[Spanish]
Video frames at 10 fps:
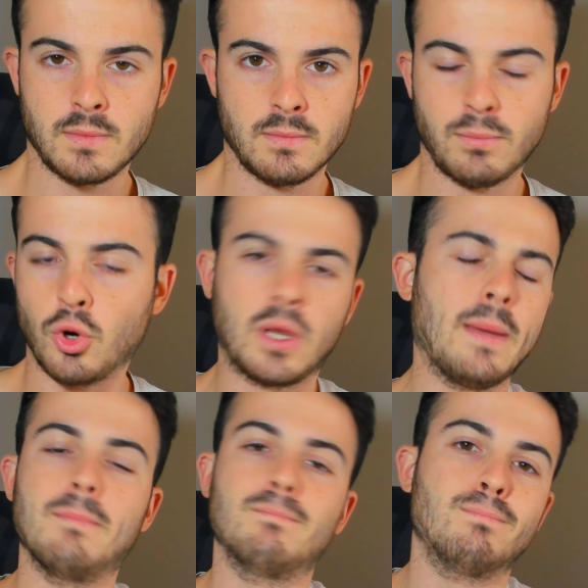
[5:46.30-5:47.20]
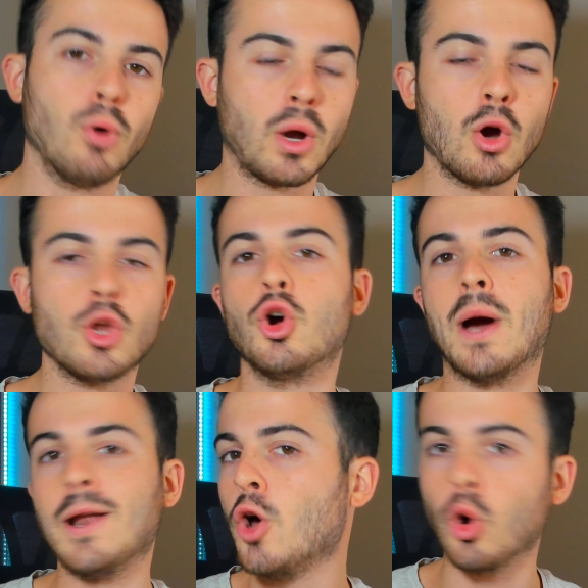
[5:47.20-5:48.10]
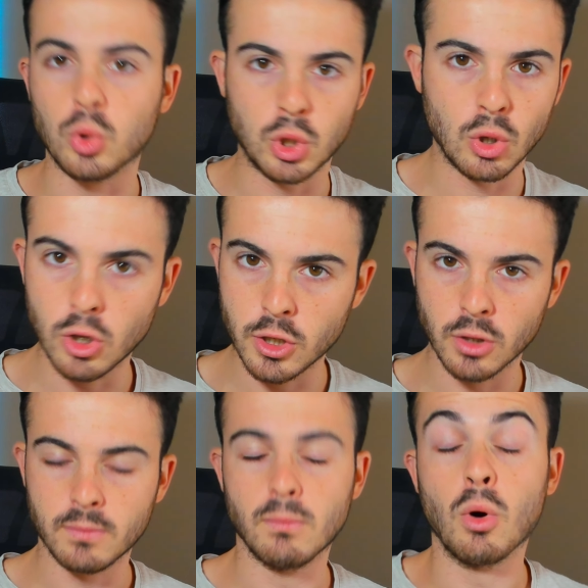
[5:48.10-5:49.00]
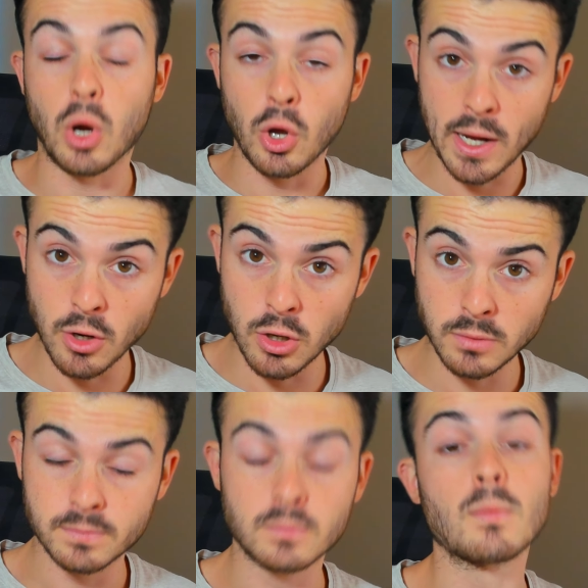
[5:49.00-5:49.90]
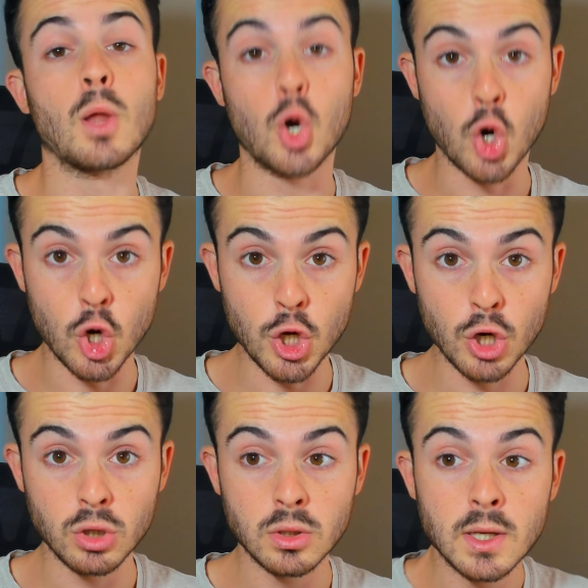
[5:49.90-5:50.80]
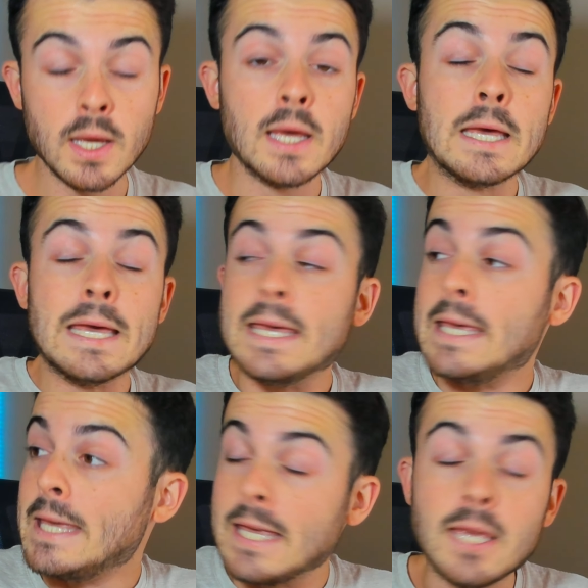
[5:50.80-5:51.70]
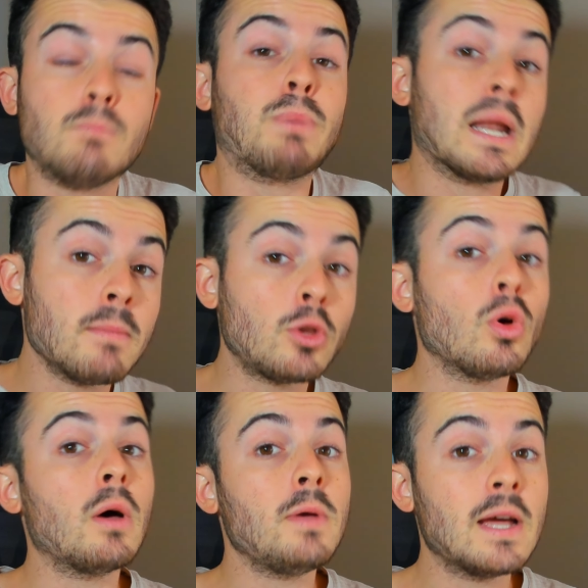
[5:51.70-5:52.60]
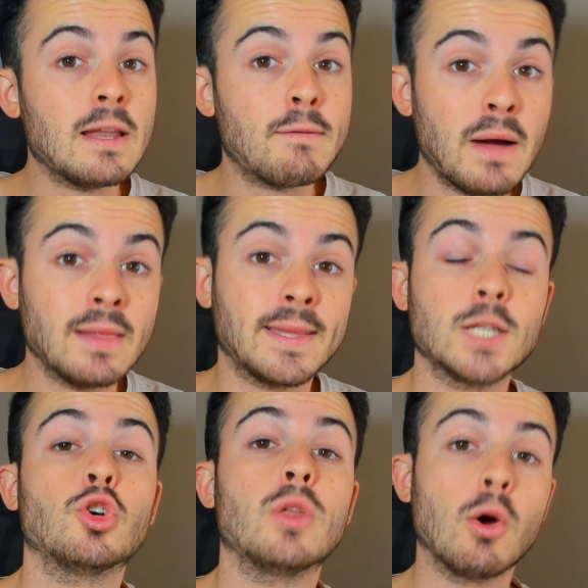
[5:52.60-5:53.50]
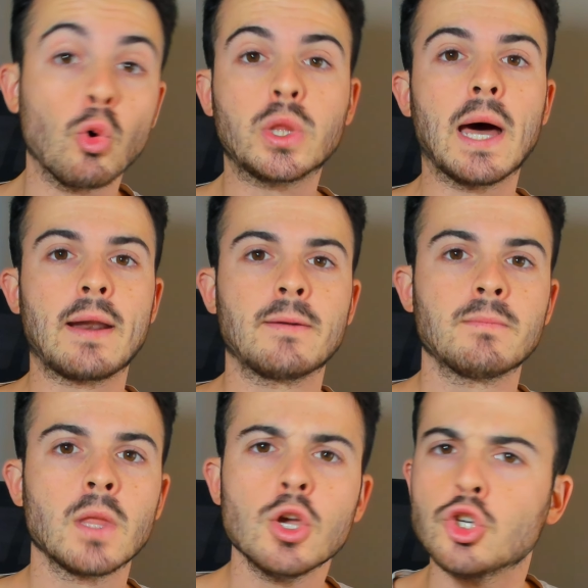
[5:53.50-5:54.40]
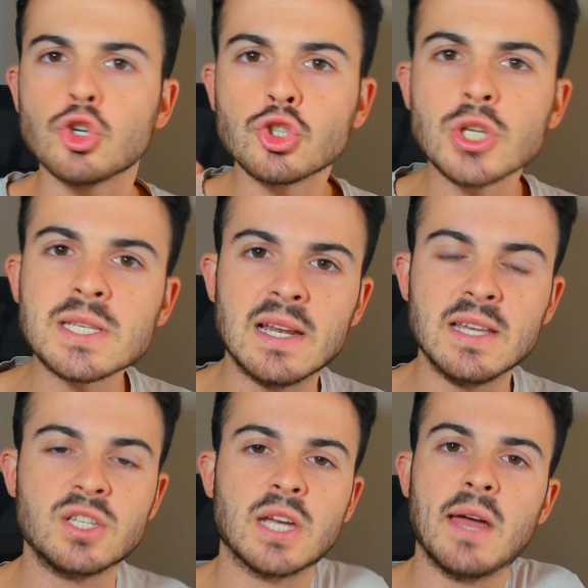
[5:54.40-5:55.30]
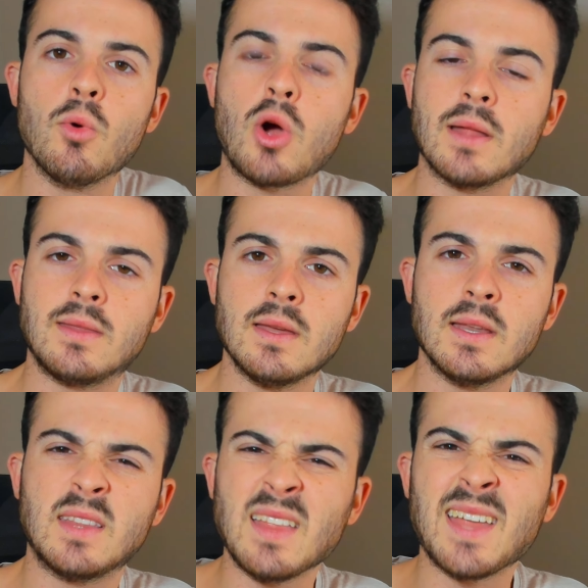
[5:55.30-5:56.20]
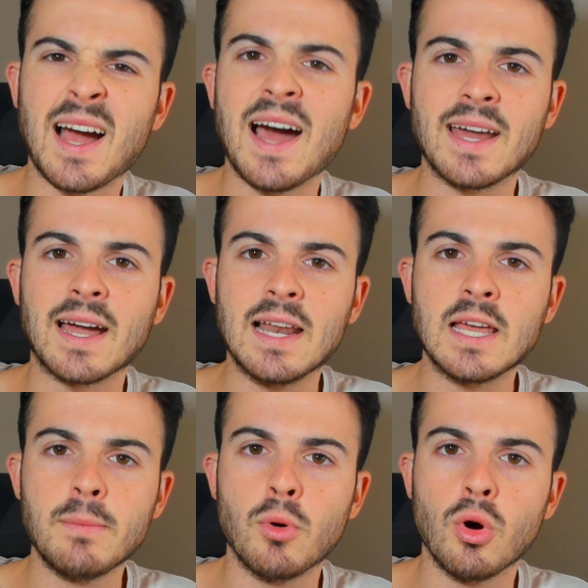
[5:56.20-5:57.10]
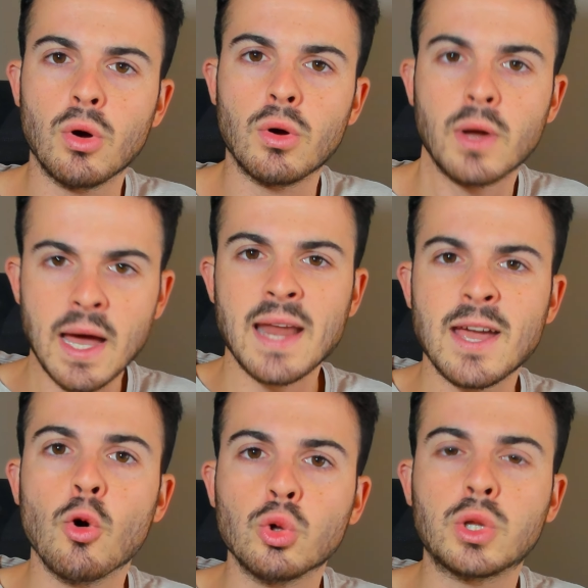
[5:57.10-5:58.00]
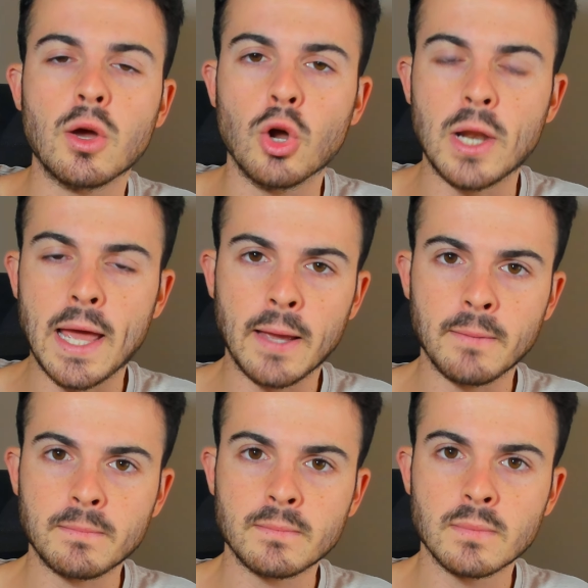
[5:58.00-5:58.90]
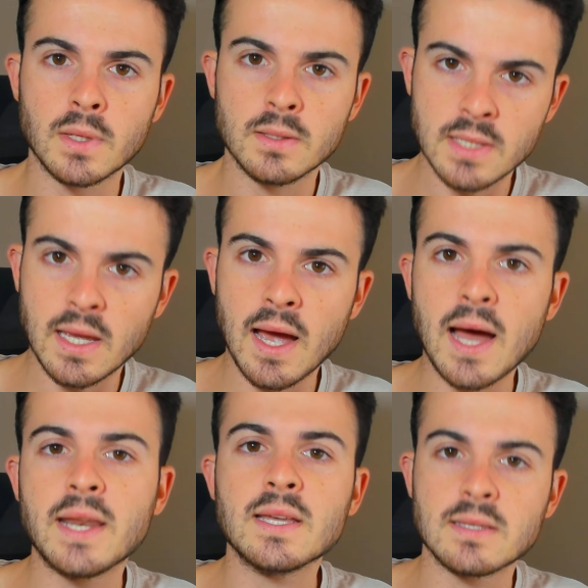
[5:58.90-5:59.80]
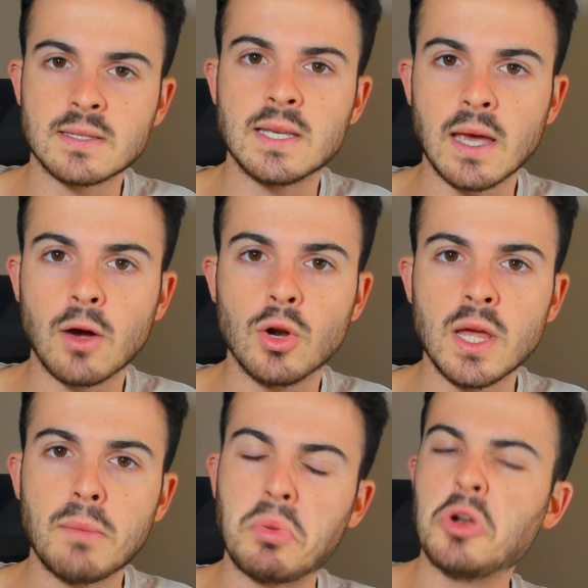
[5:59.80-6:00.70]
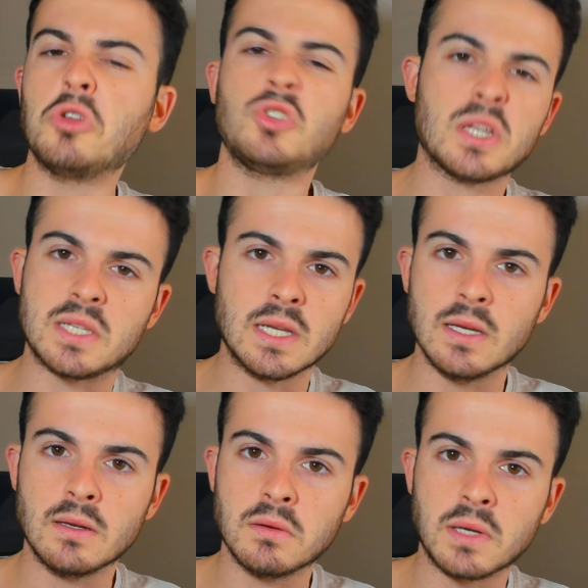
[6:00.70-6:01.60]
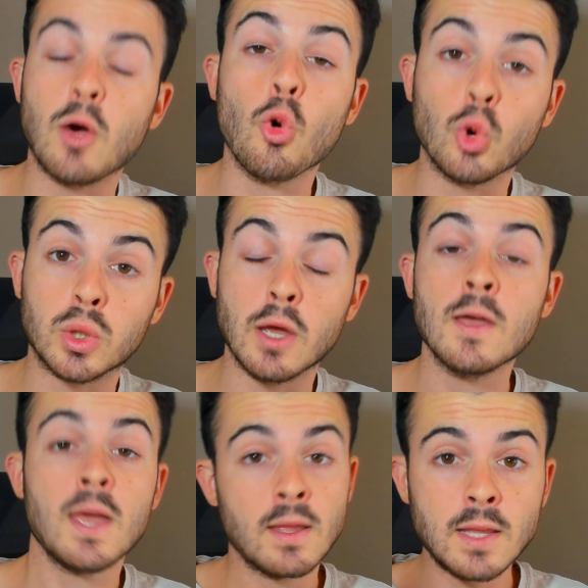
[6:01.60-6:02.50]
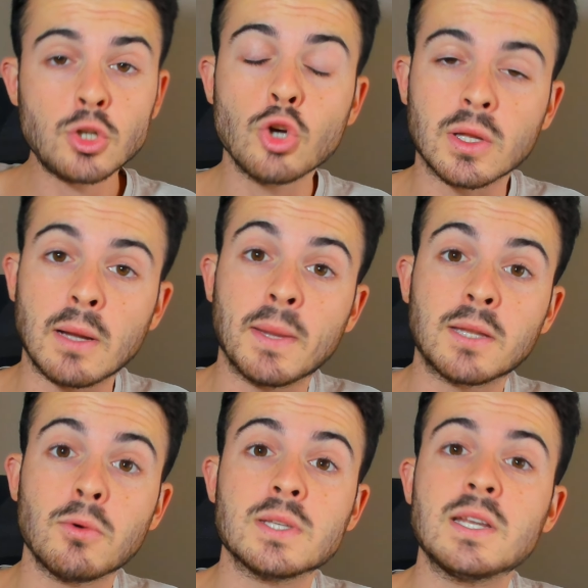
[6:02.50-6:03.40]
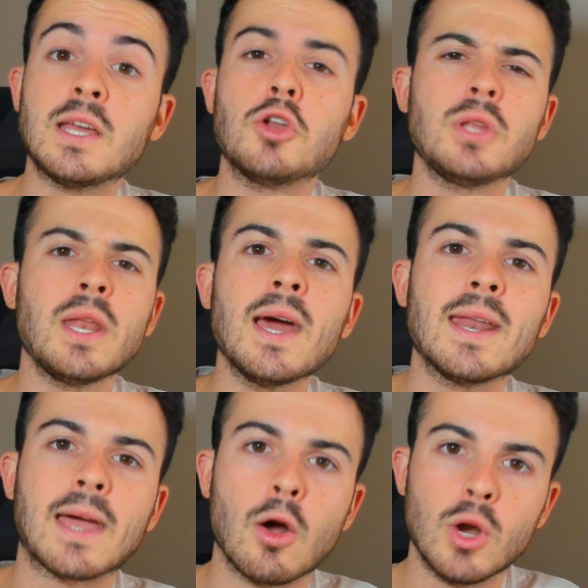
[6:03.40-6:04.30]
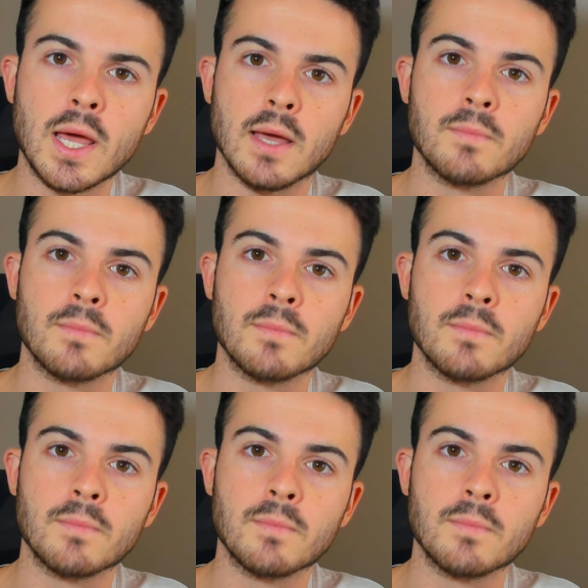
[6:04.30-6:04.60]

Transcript: porque Boca hoy no ganó, y goleó. Boca hoy ganó, goleó. Y para mí todavía le falta eso de gustar. Yo no sé si el hincha de Boca tiene tantas ganas que el equipo gane, guste y golee. Sí que gane, sí que golee, pero no sé si que guste. De hecho, hasta me atrevo a decir que no tiene ganas que golee.